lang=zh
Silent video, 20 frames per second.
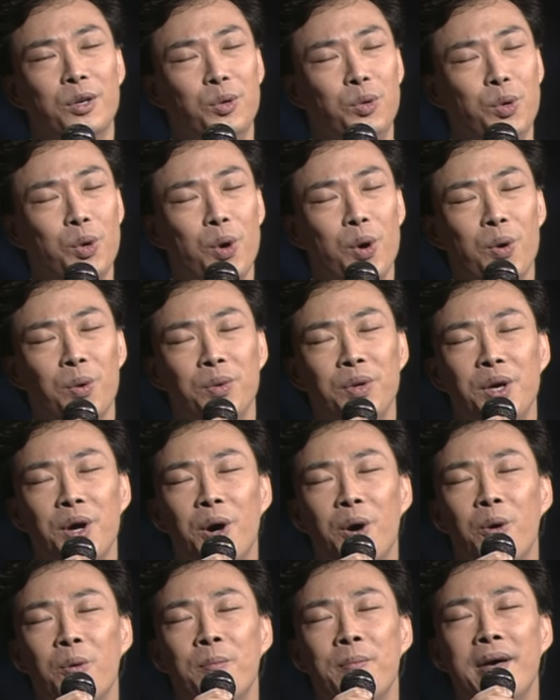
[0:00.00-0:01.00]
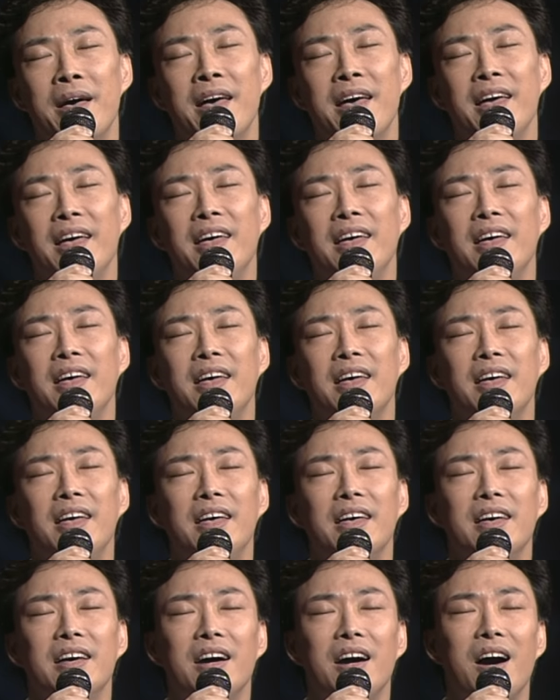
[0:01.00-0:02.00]
拥有美
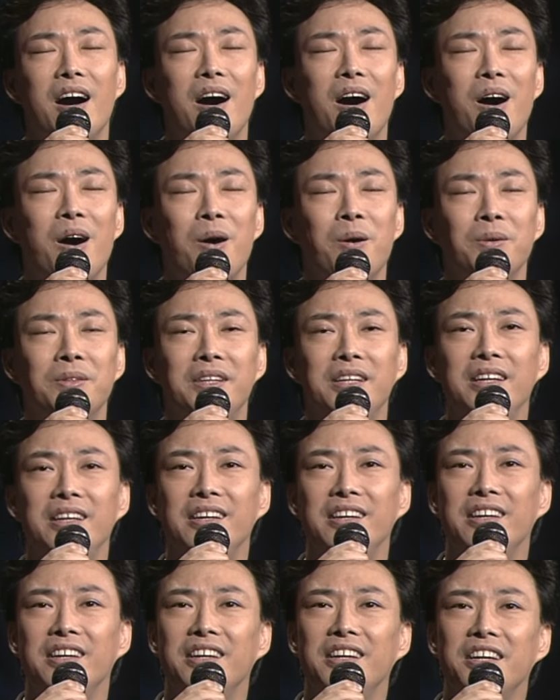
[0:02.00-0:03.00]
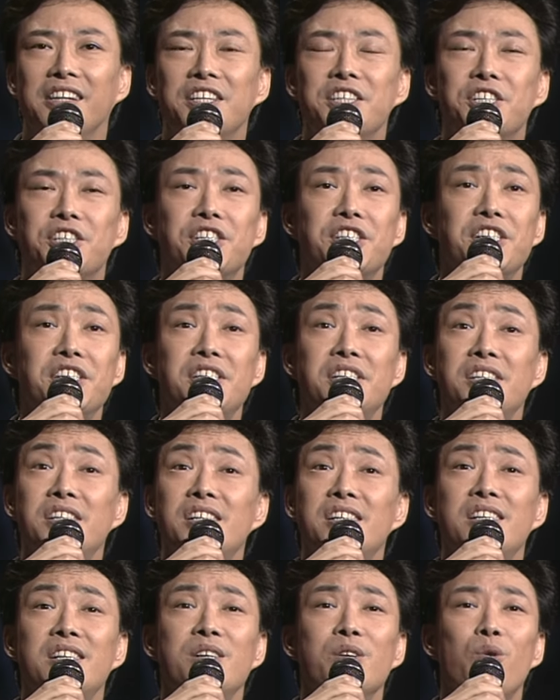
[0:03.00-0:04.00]
好的
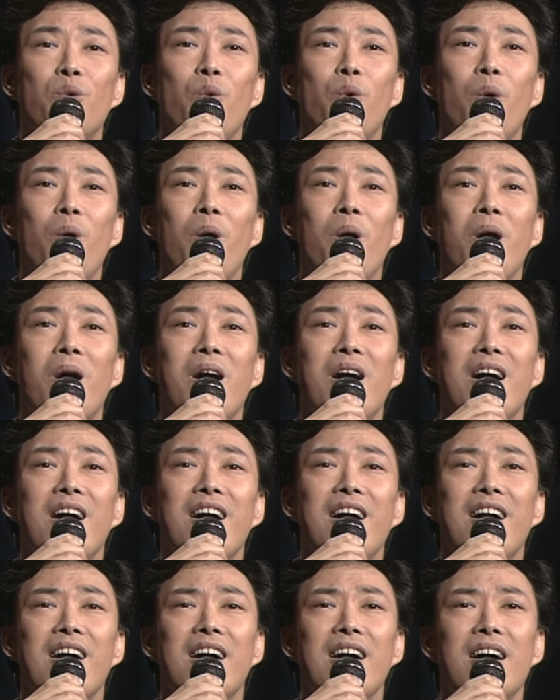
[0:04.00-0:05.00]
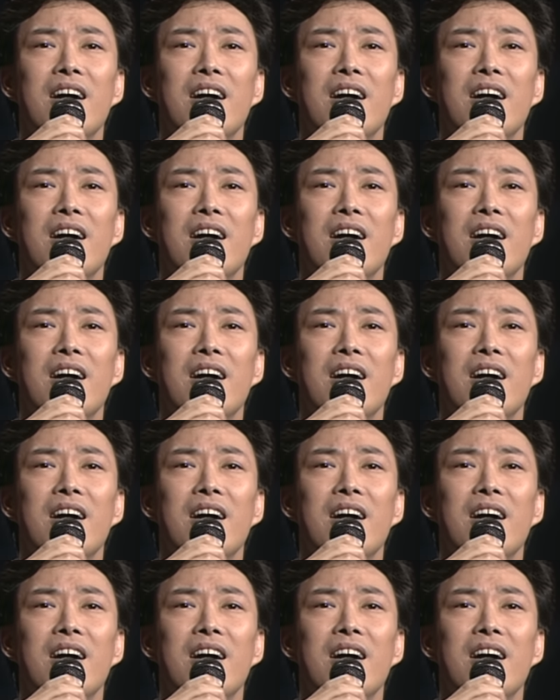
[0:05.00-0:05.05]
时光。